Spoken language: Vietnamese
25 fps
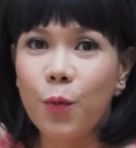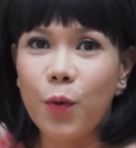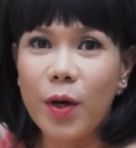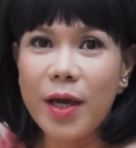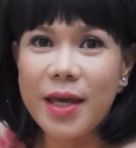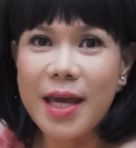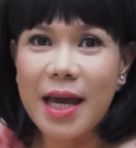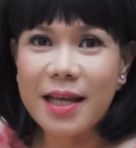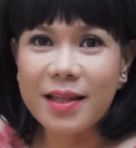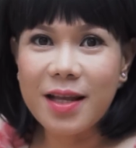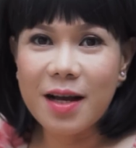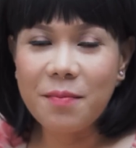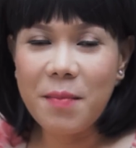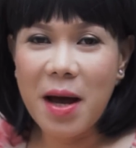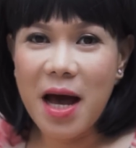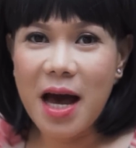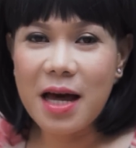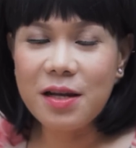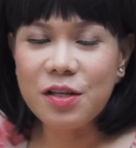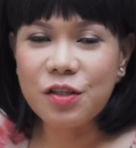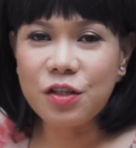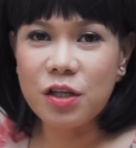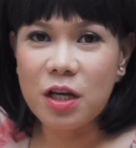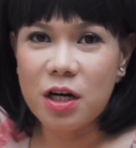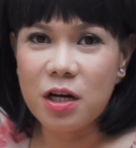Quý vị thân
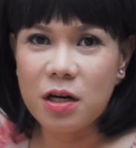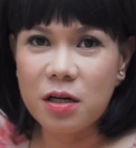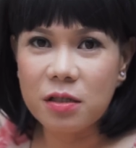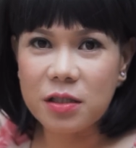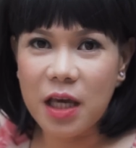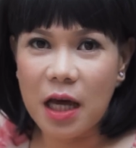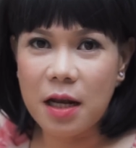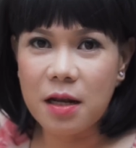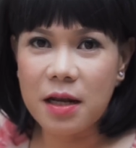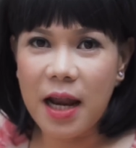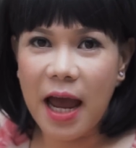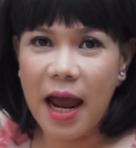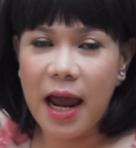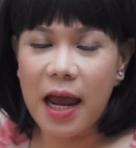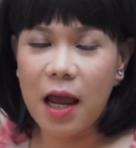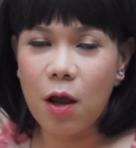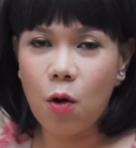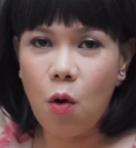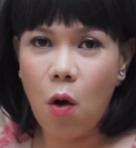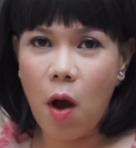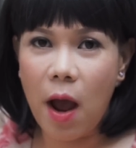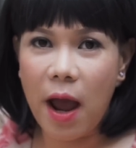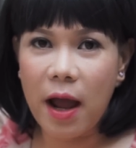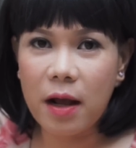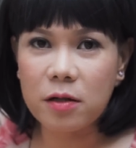mến, chương trình này
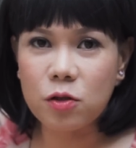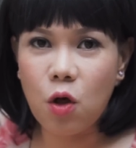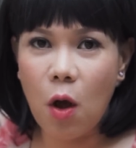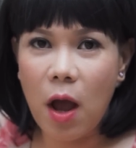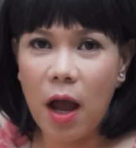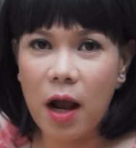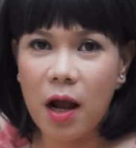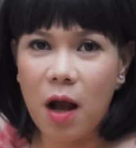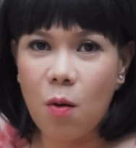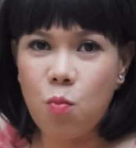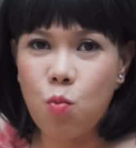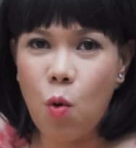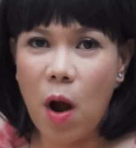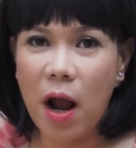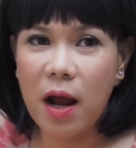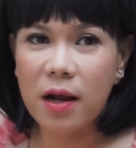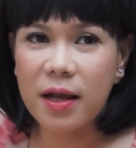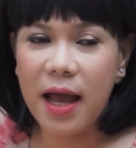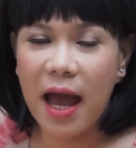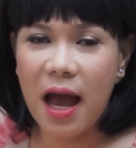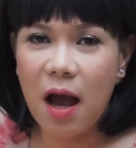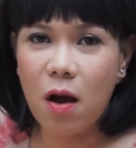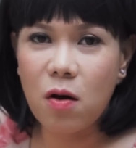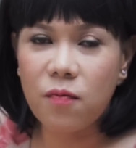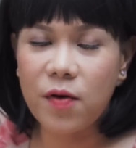hoàn toàn không quảng
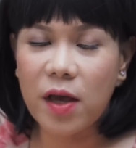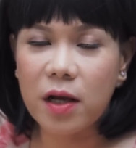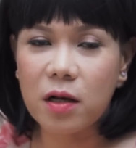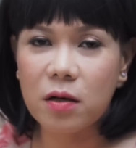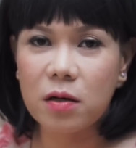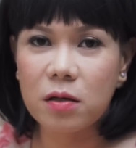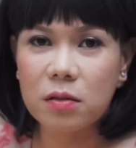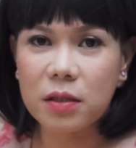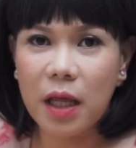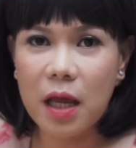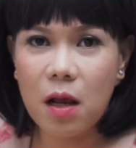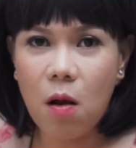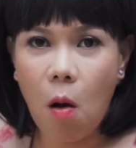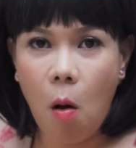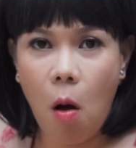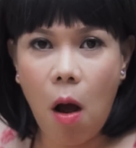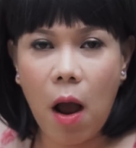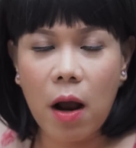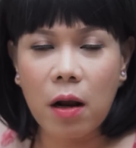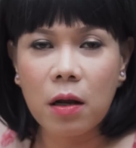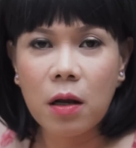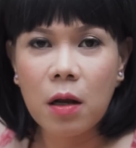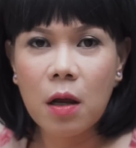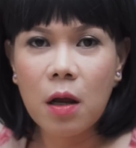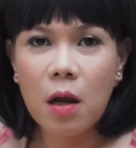cáo. Việt Hương thấy
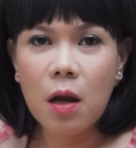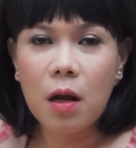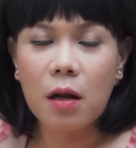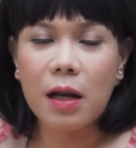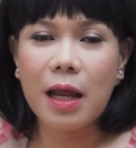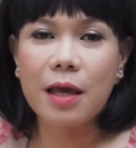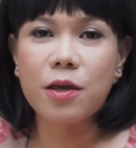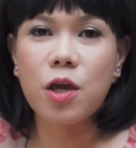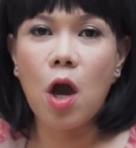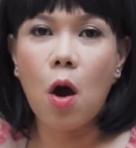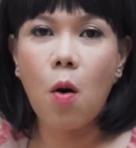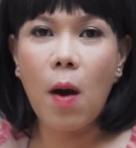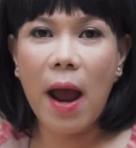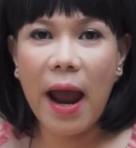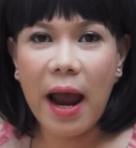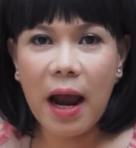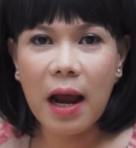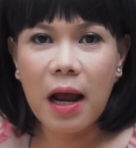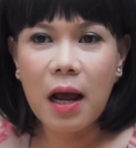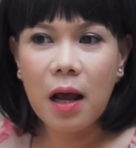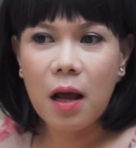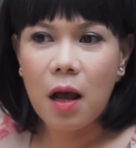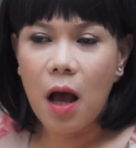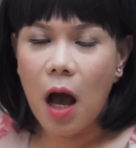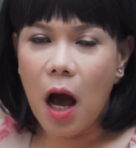ngon là vô
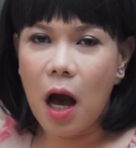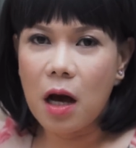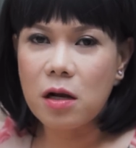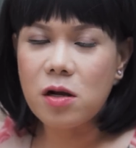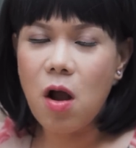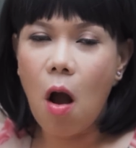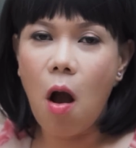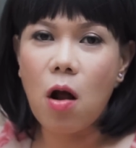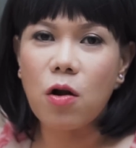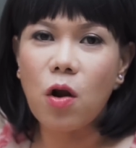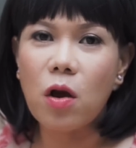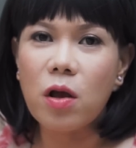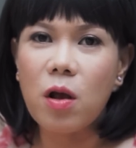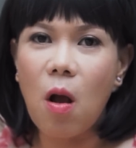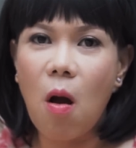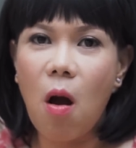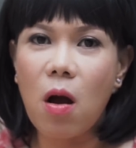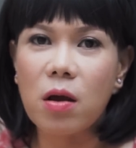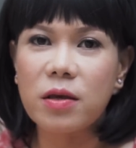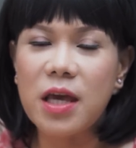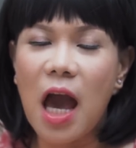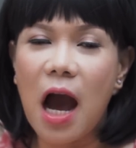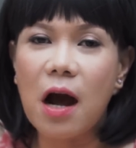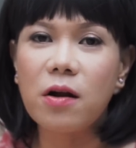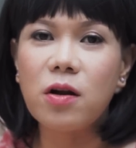ăn. Hở ngon nói
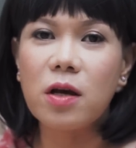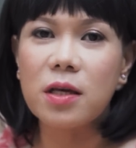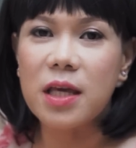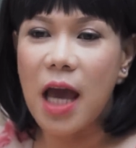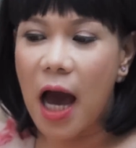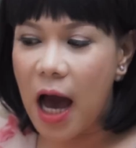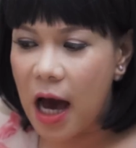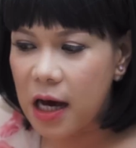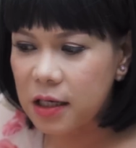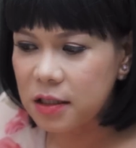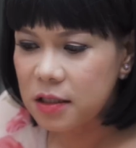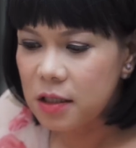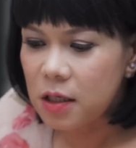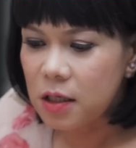ngon, dở nói dở.